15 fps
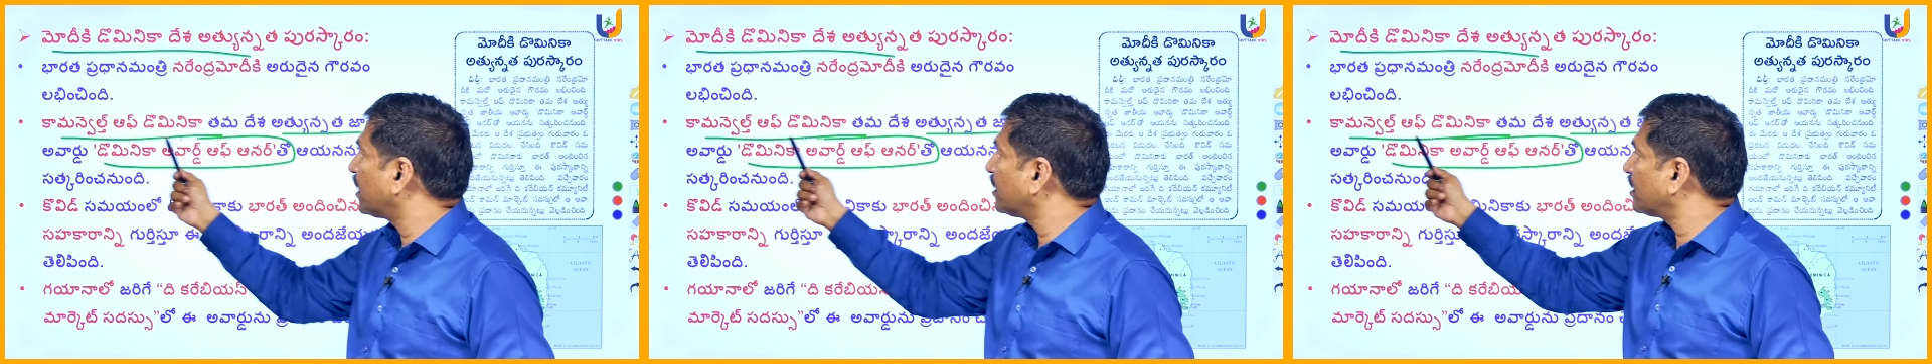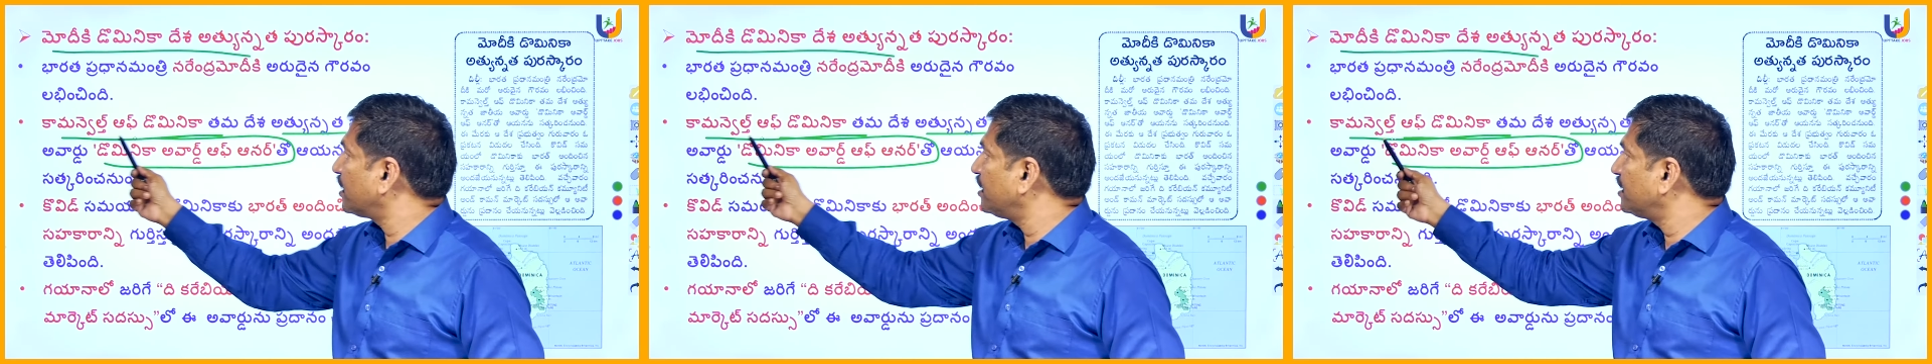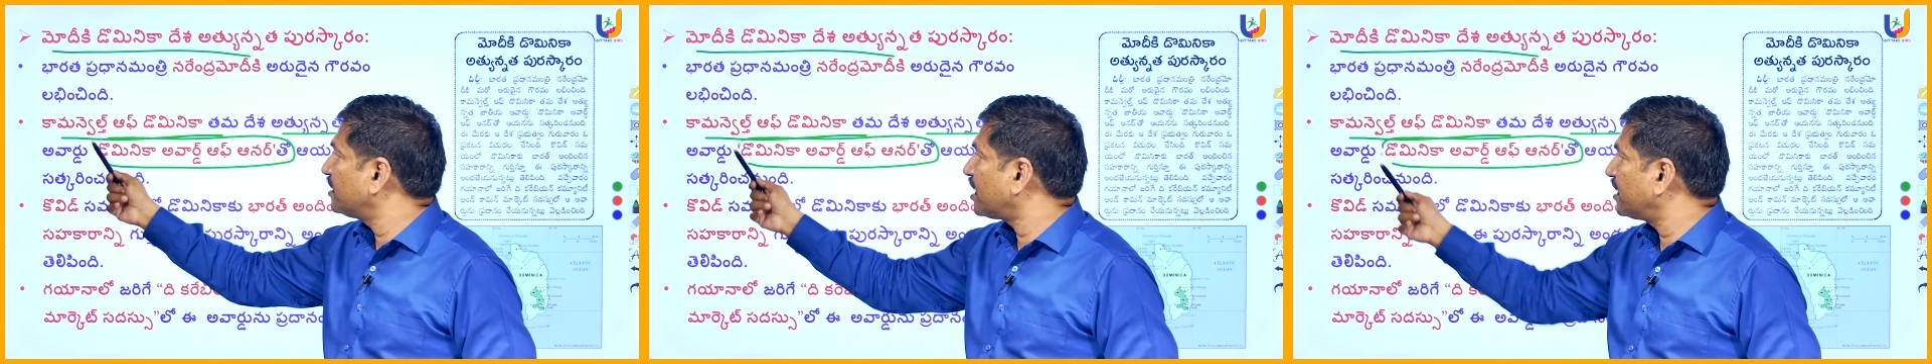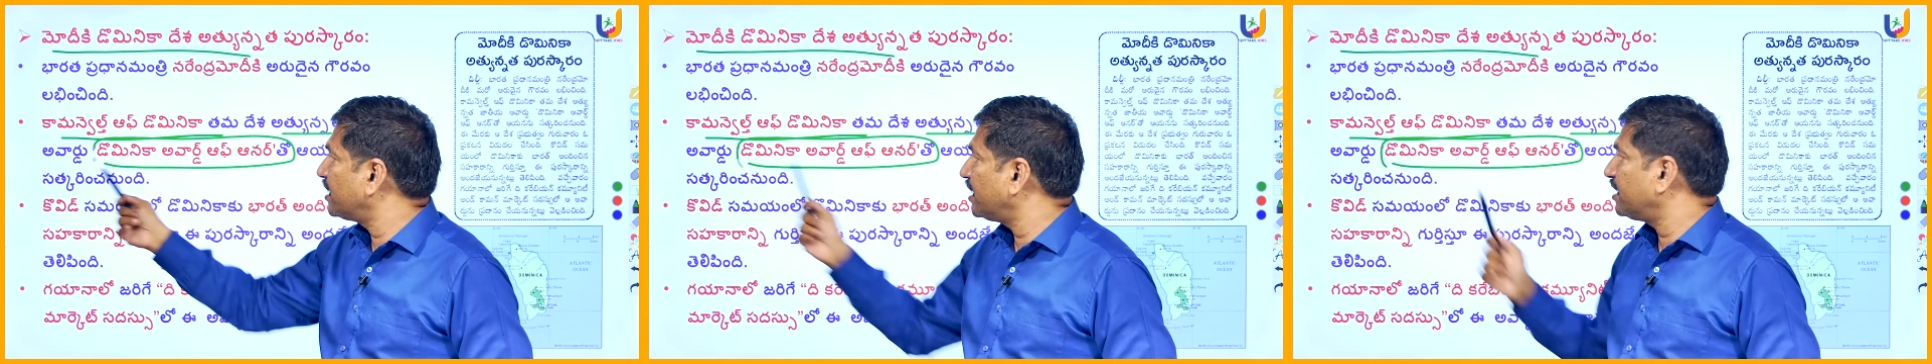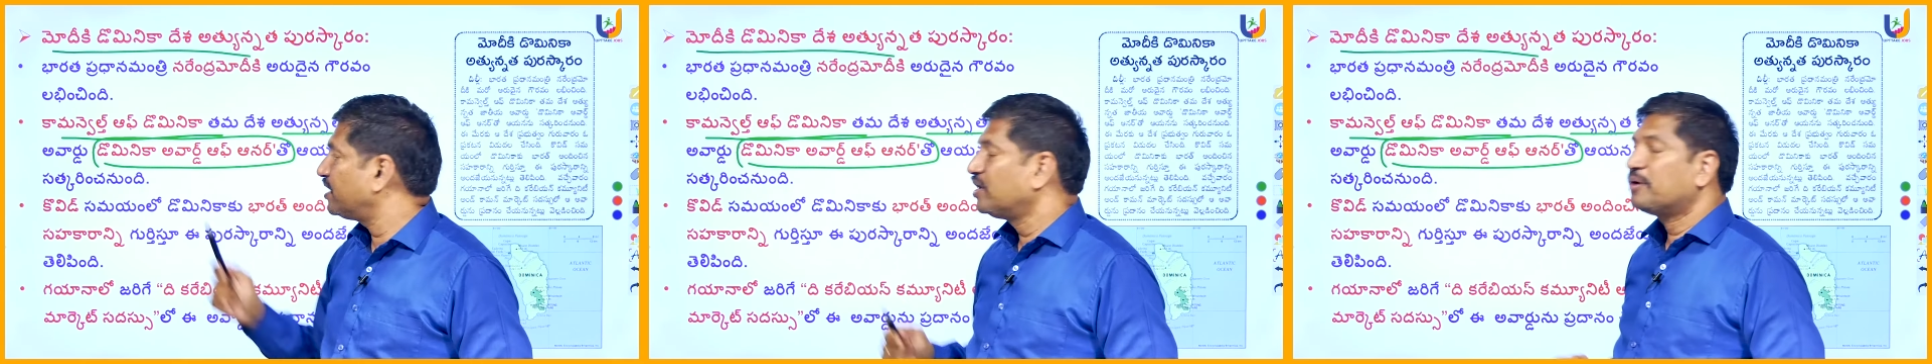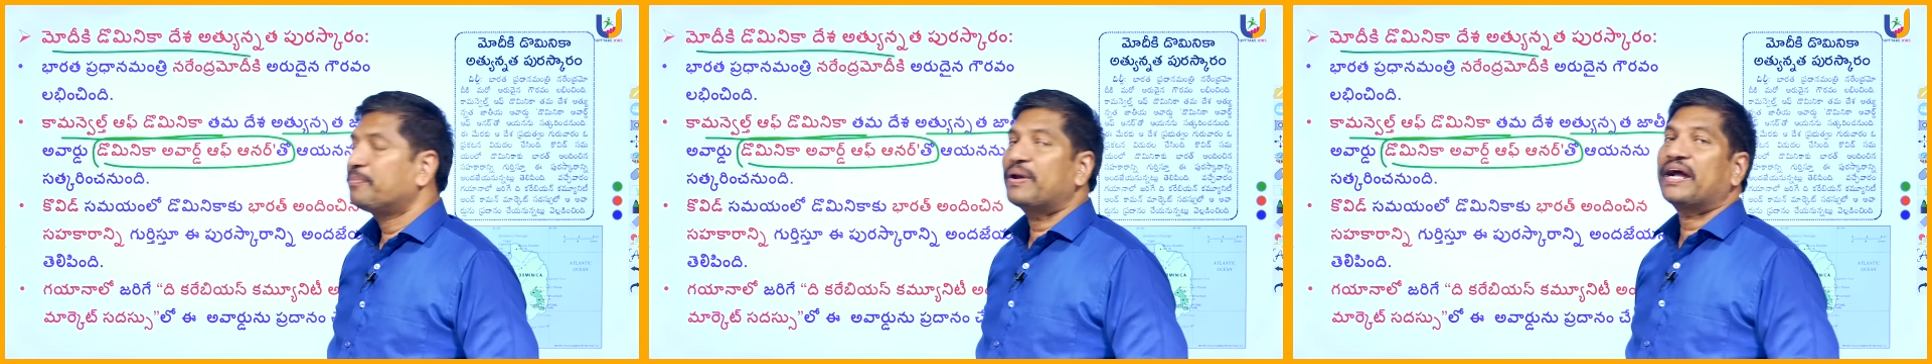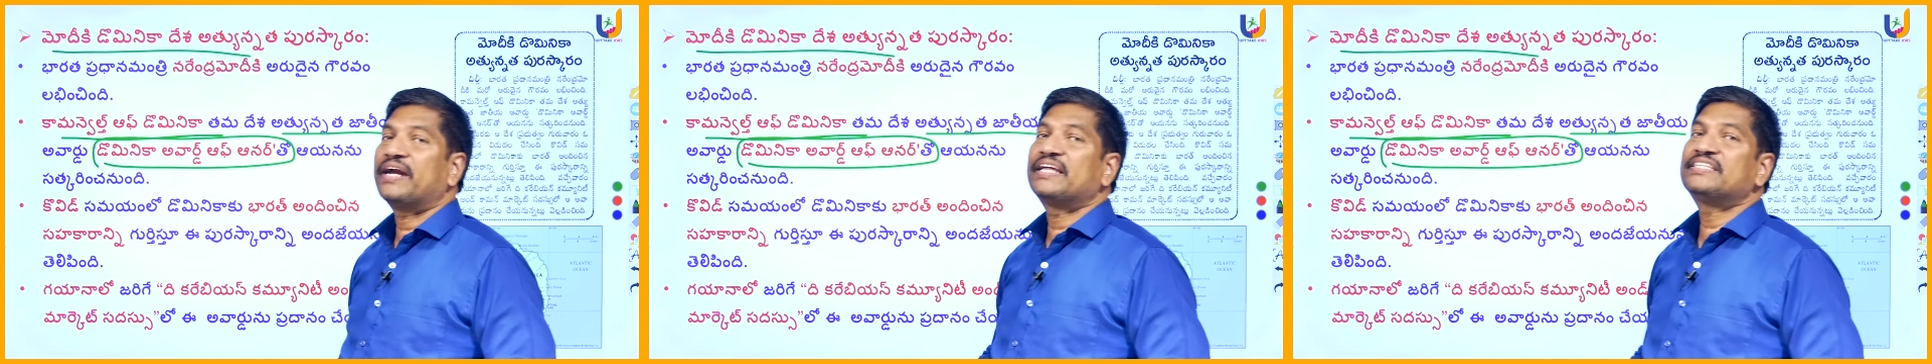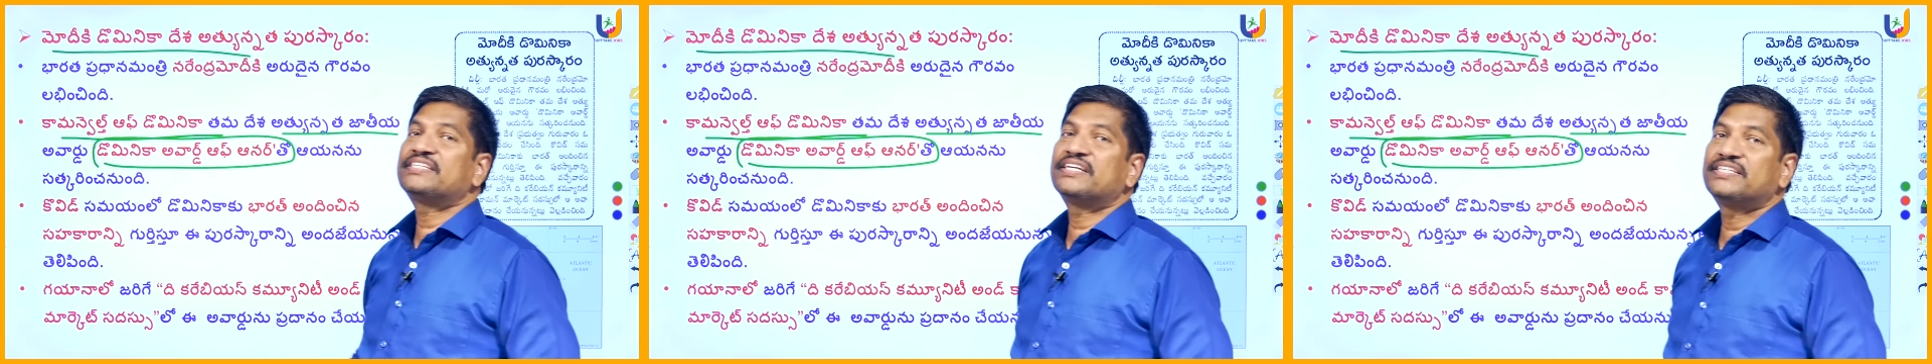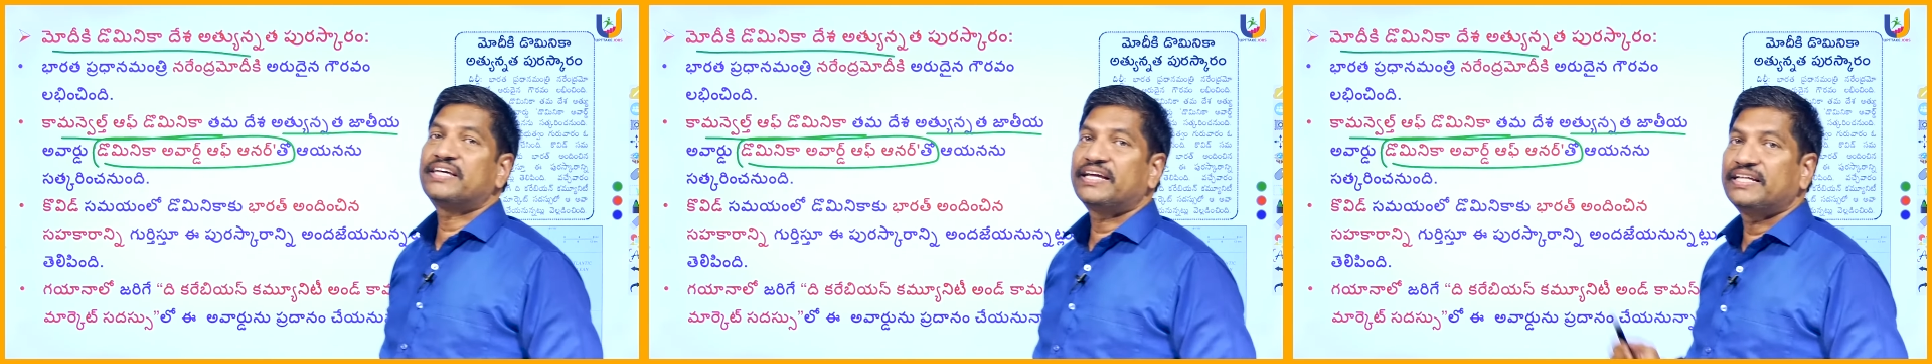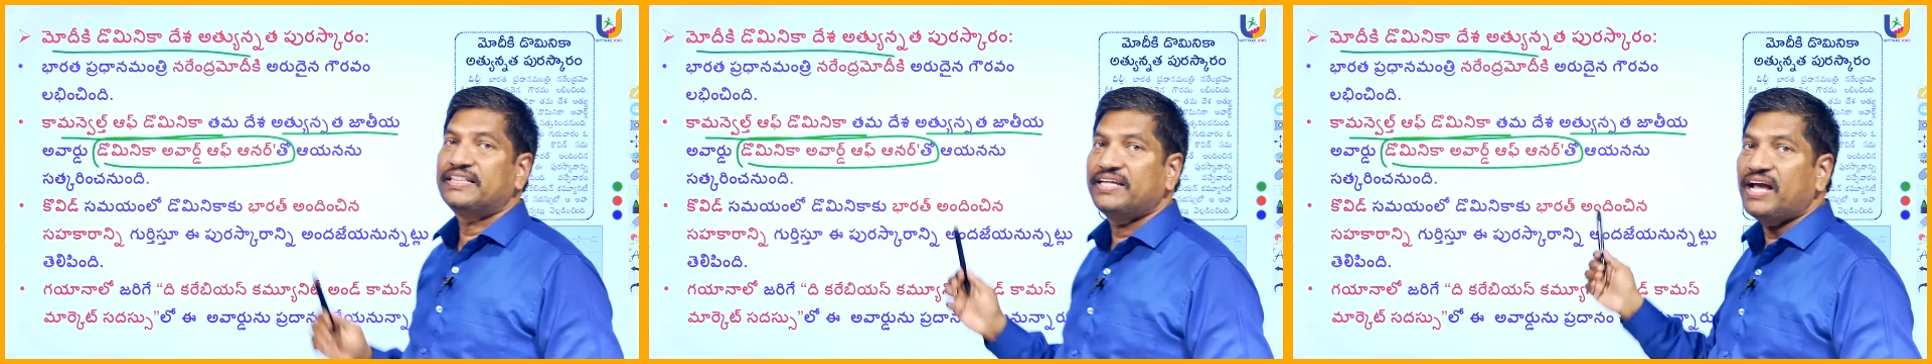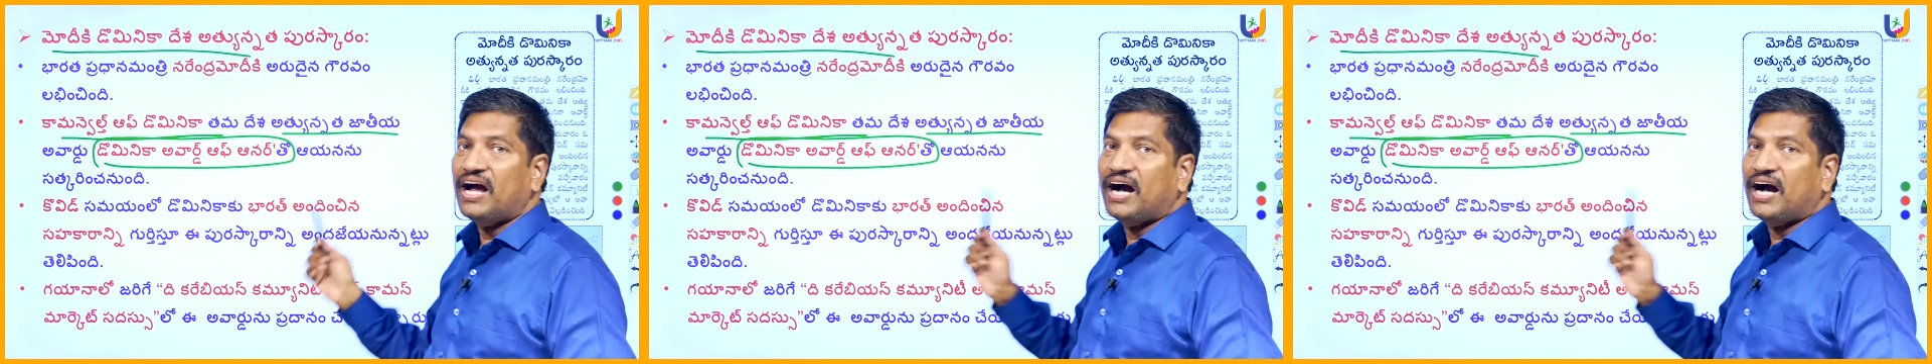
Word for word: ఆనర్ అనే దాన్ని ప్రకటించడం జరిగింది